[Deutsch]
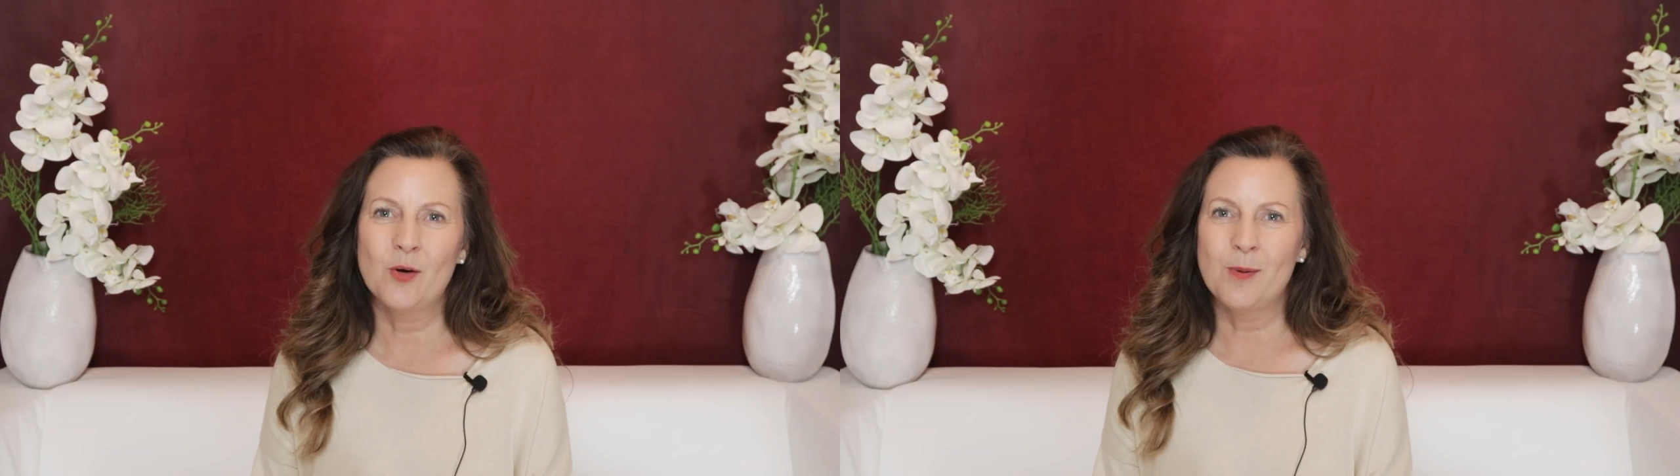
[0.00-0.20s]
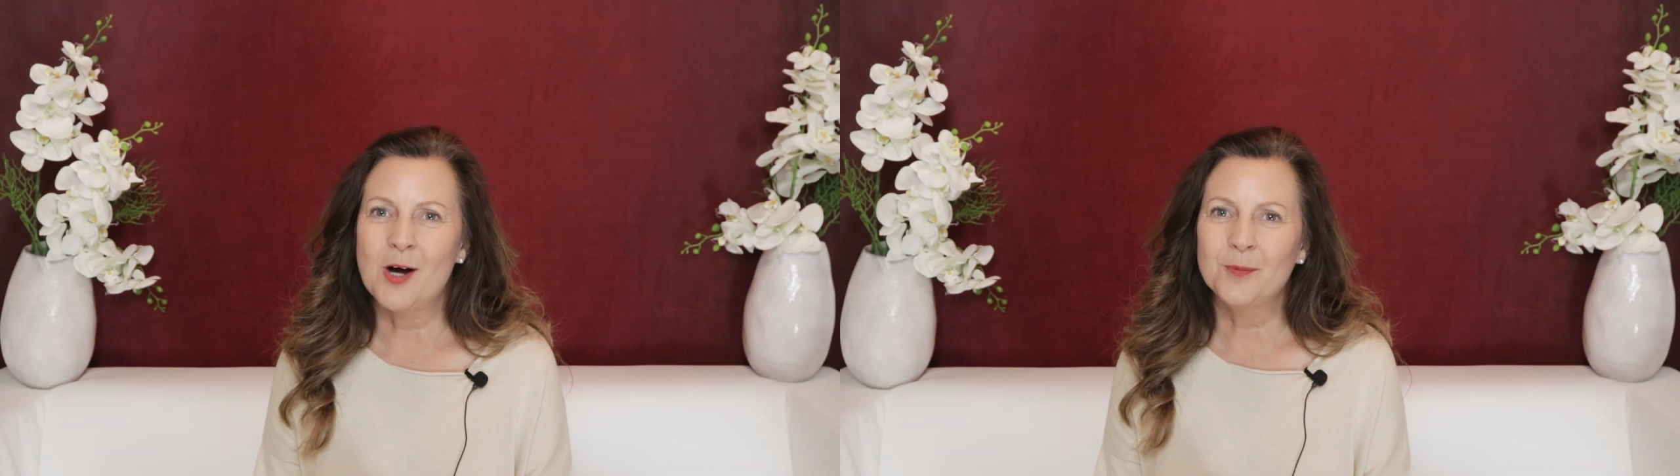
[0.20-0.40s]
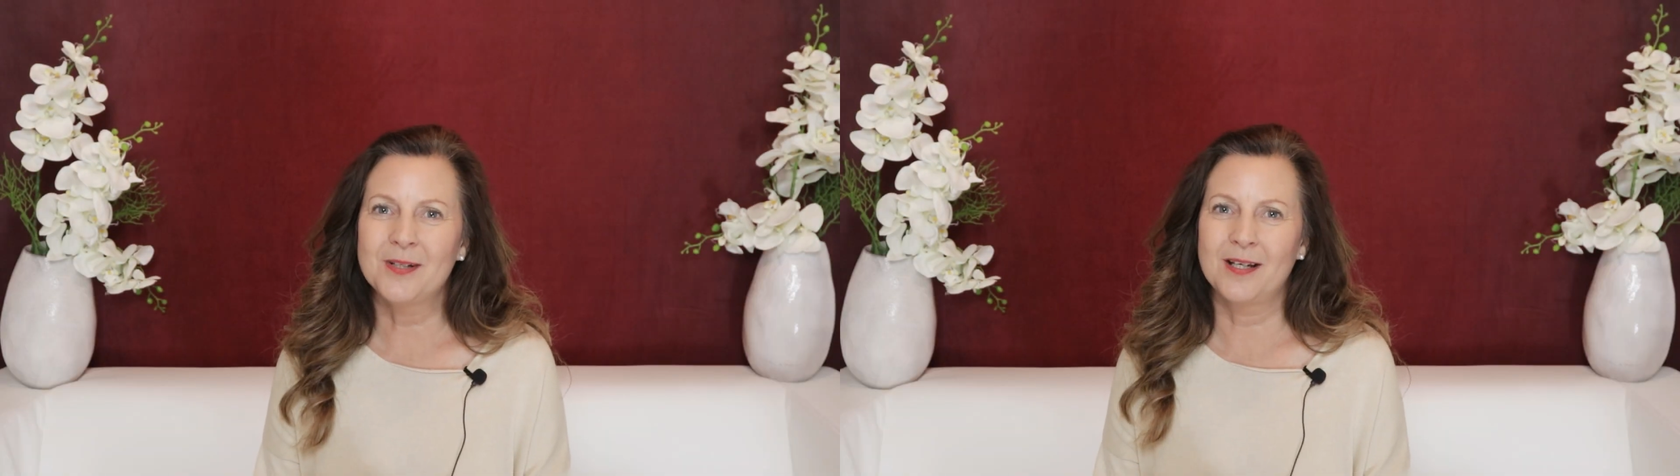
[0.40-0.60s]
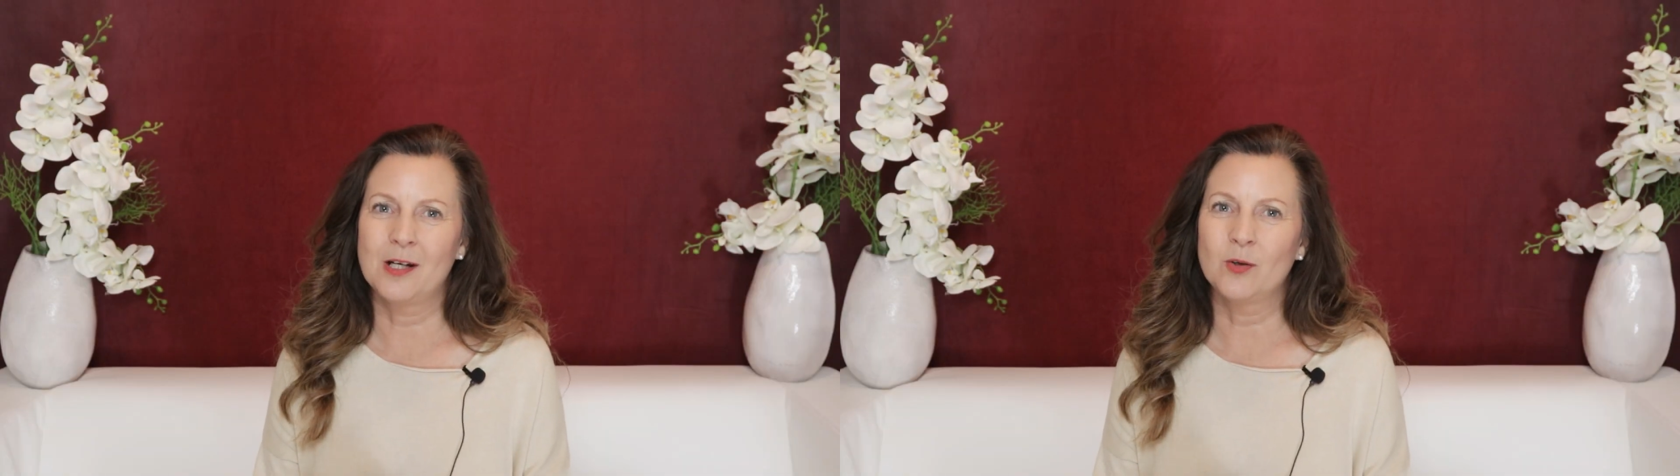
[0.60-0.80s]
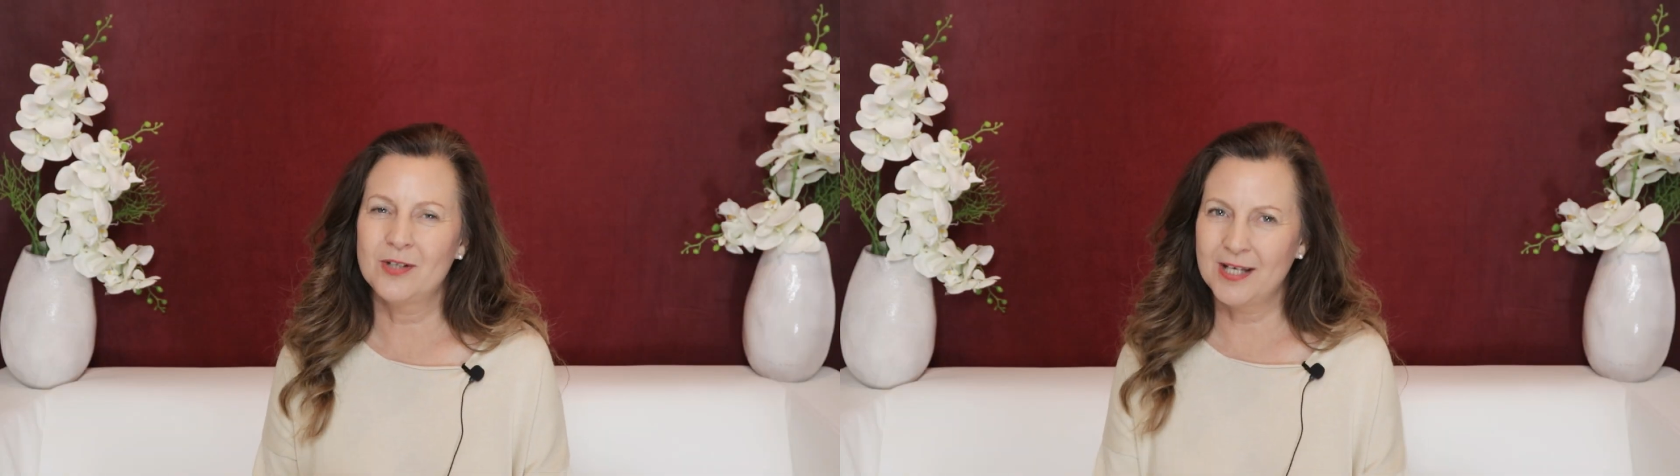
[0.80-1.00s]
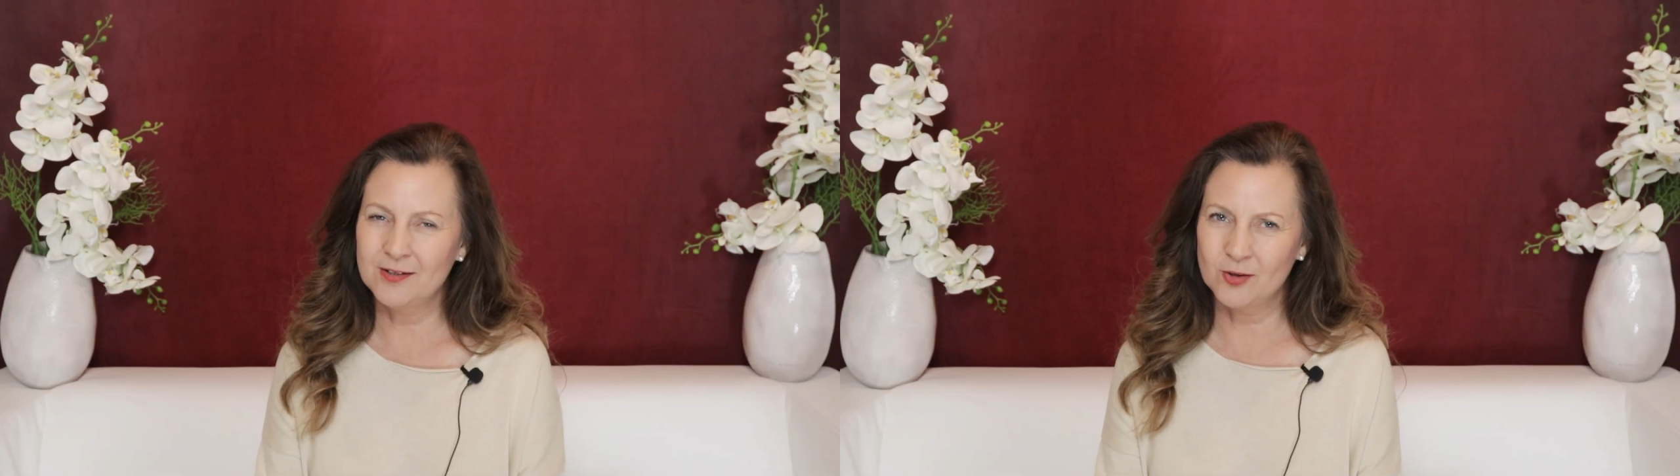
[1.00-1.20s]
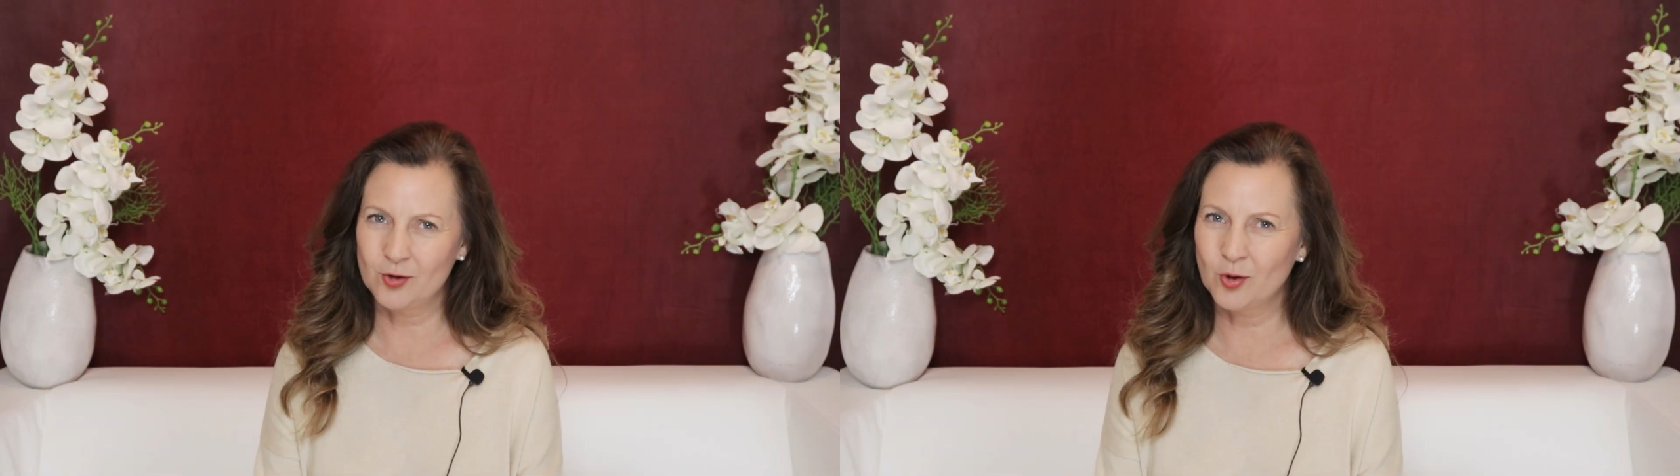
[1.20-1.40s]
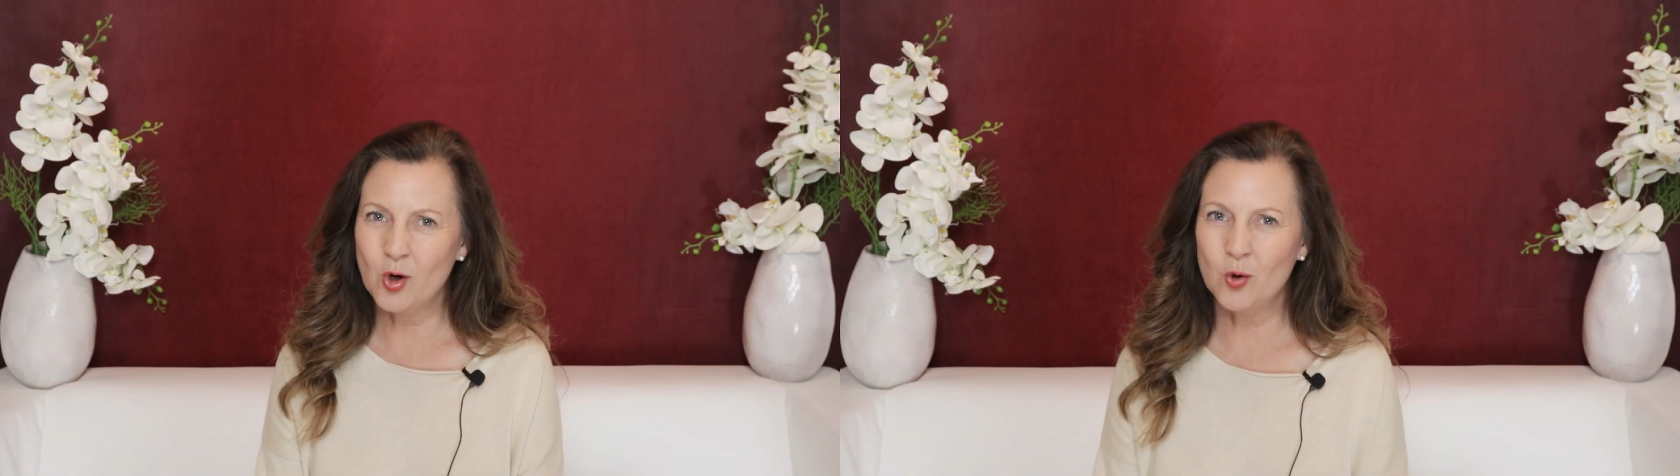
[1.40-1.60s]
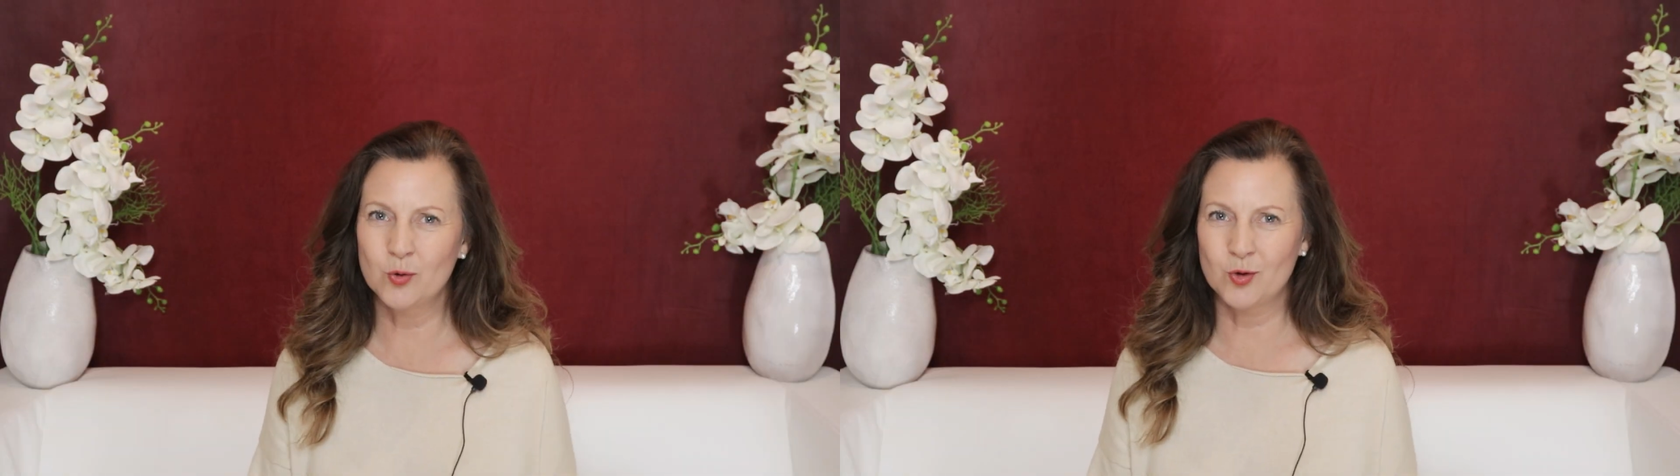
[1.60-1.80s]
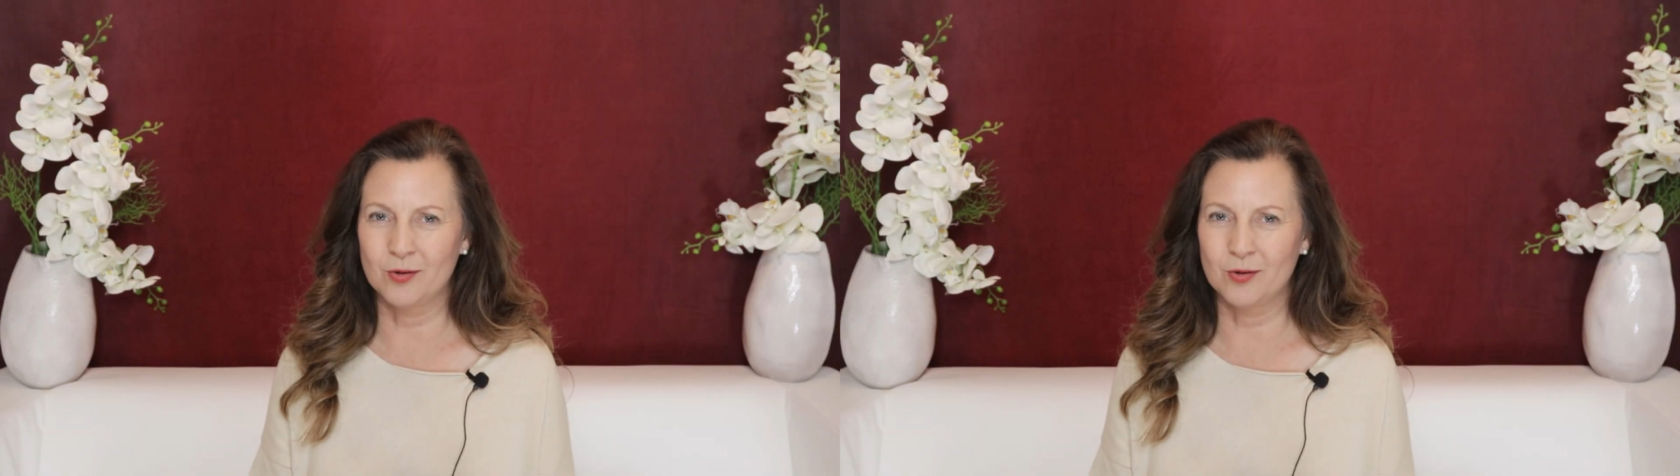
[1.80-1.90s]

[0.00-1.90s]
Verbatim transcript: ja überhaupt kein authentischer Coach